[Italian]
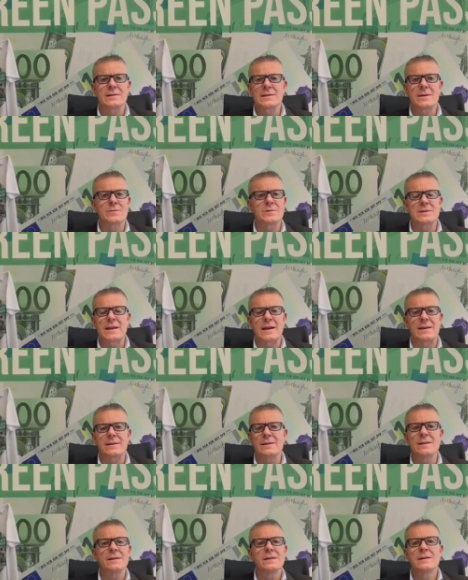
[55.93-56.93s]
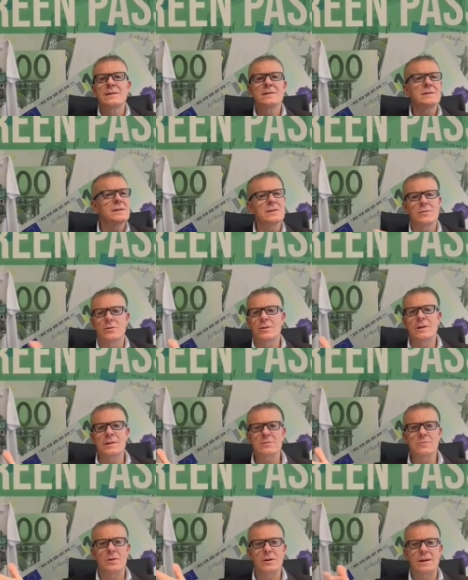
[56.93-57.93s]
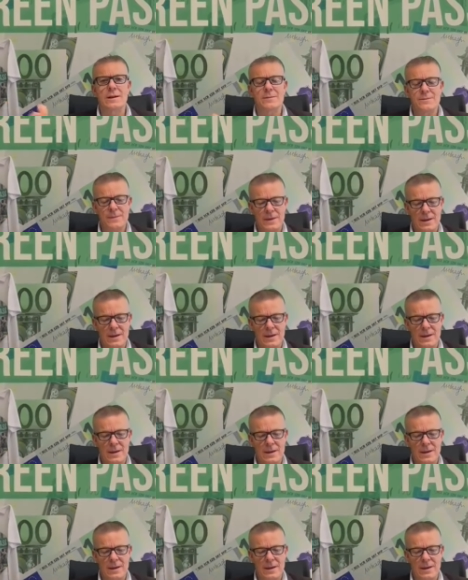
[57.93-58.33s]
siamo stati, si torna a scuola.